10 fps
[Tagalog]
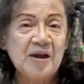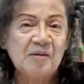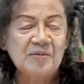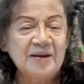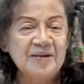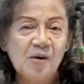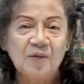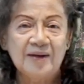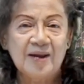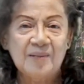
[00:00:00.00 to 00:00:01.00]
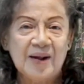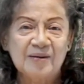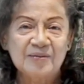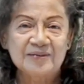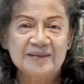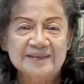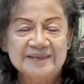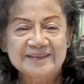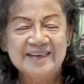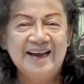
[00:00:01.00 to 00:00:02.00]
Kaya wala akong ano, wala pa akong,